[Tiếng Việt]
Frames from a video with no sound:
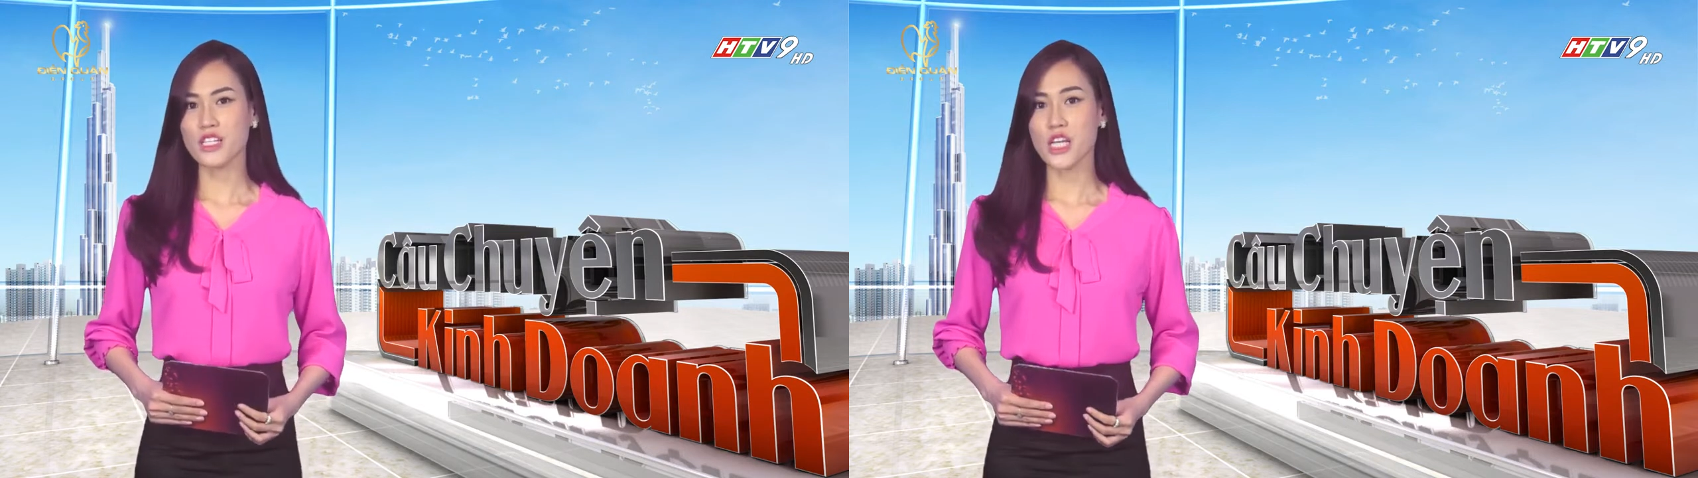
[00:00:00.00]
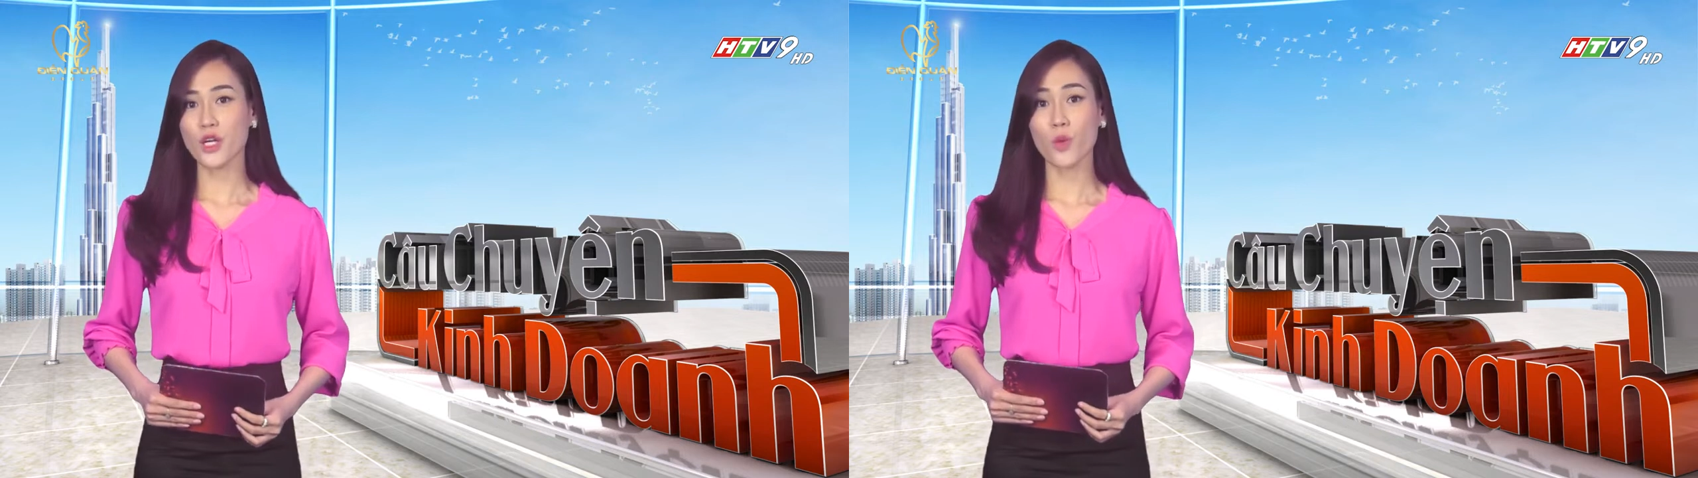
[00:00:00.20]

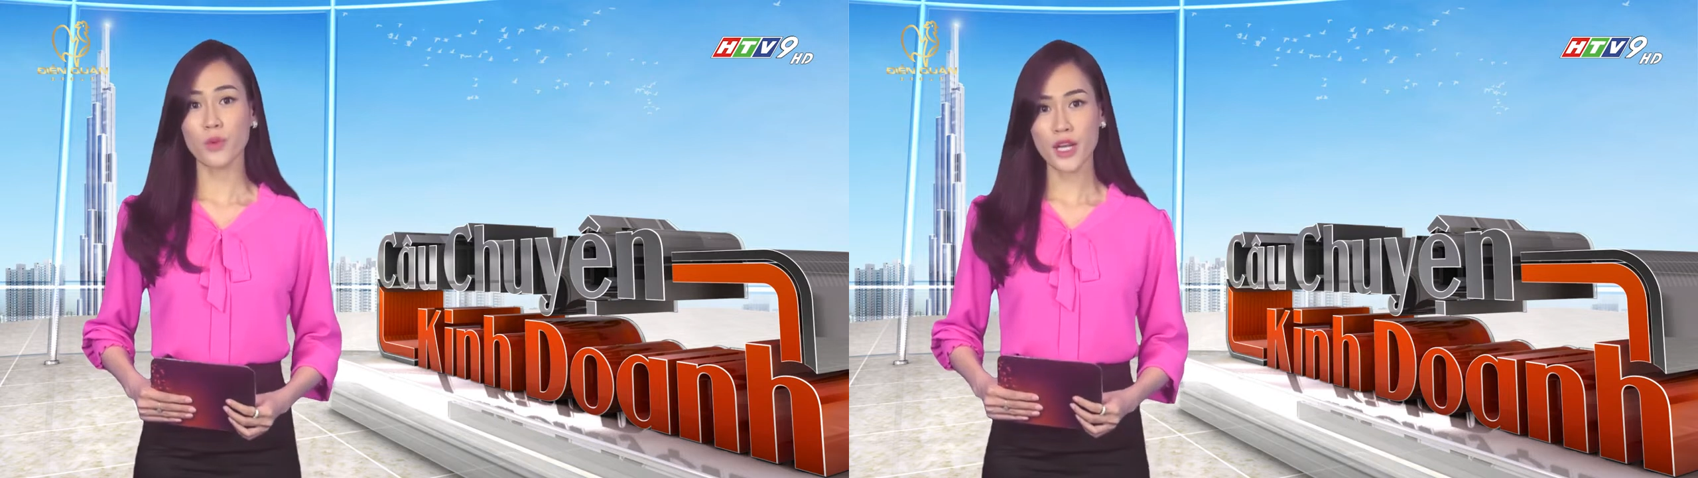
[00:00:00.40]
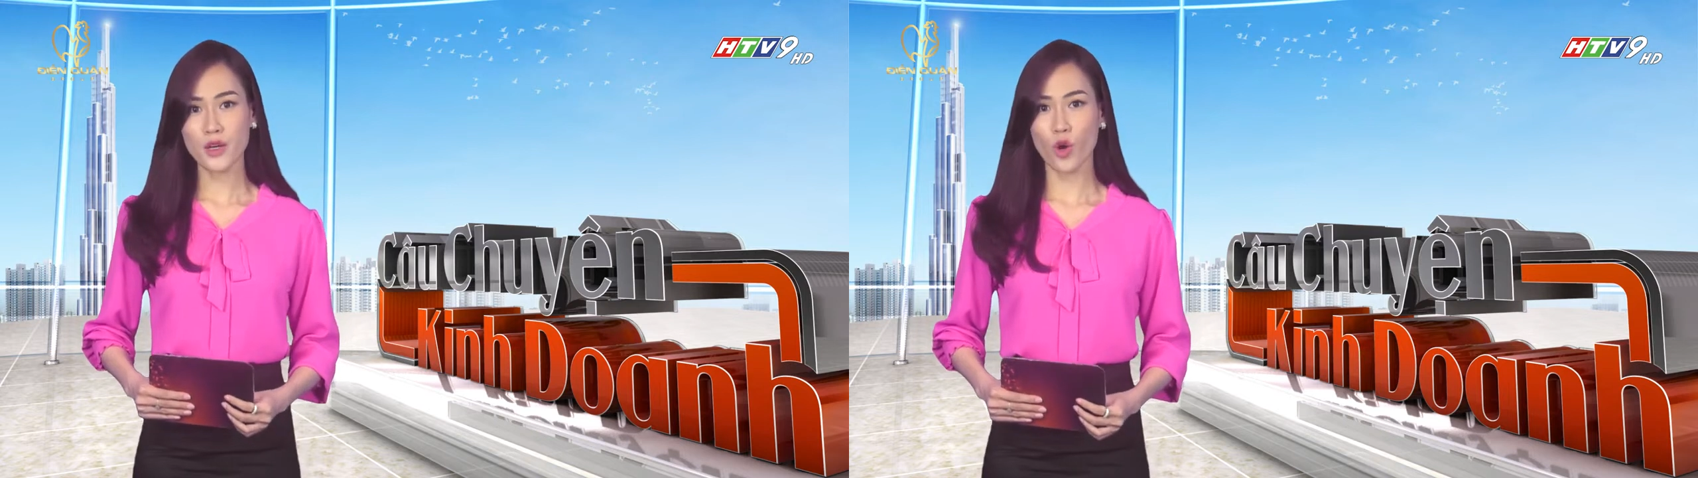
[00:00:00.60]
sẽ cùng
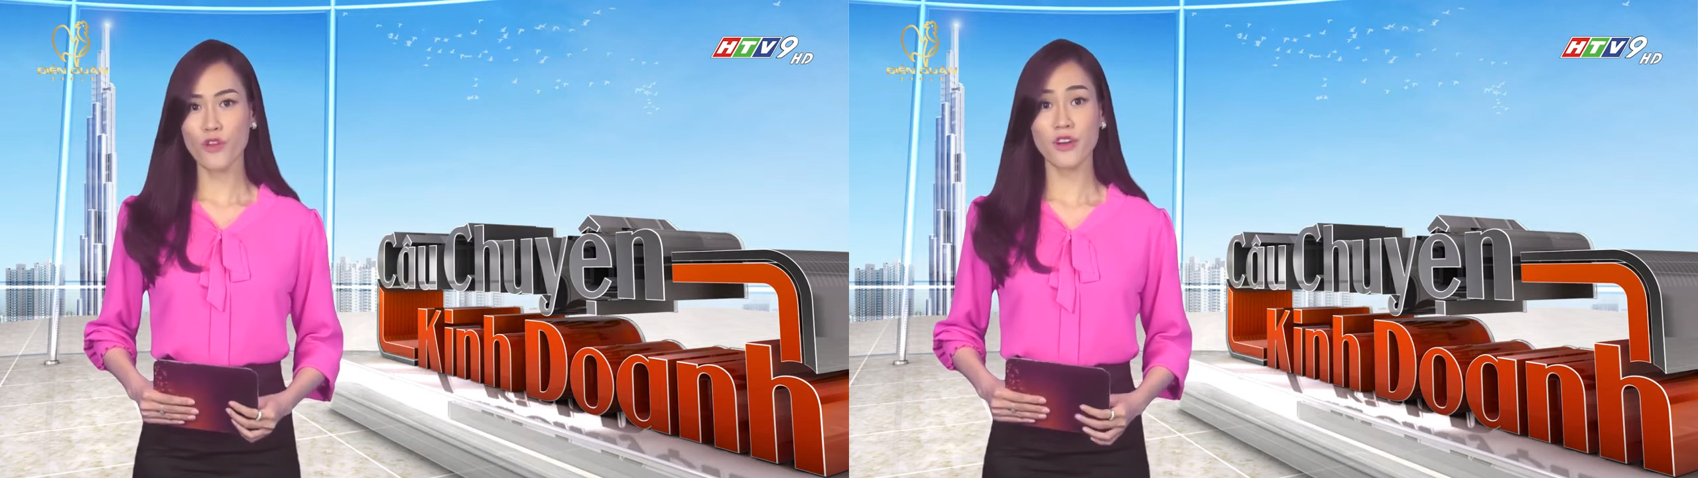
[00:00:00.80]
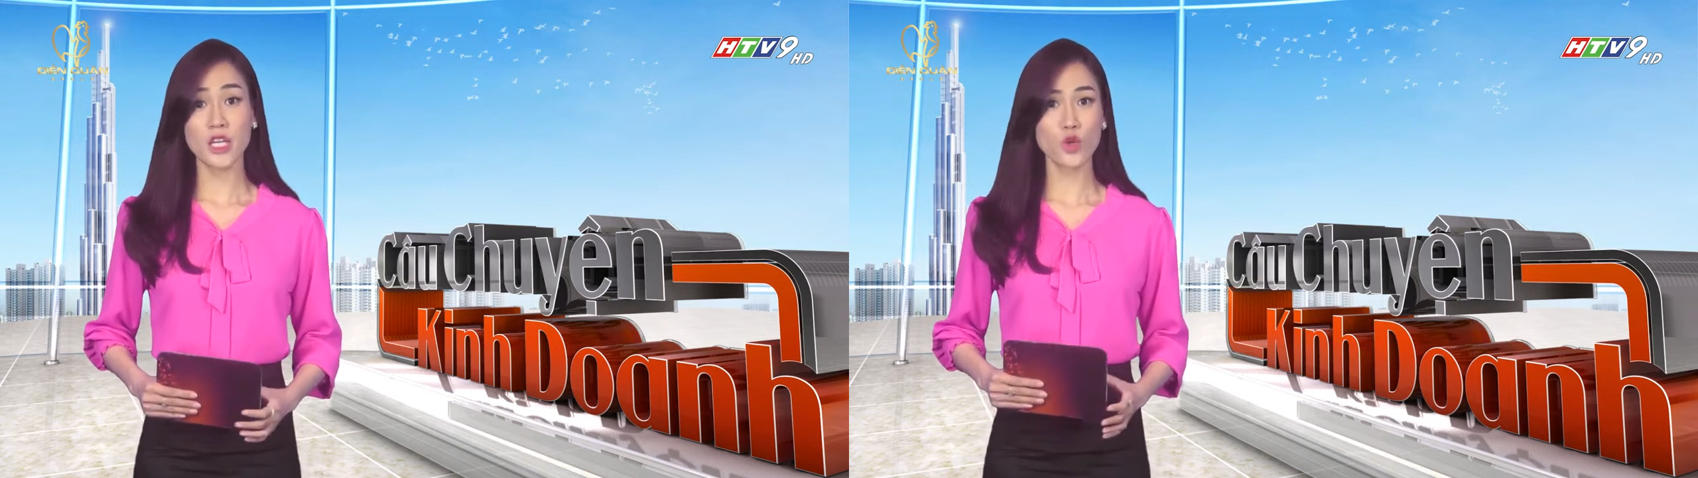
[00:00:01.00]
kết nối với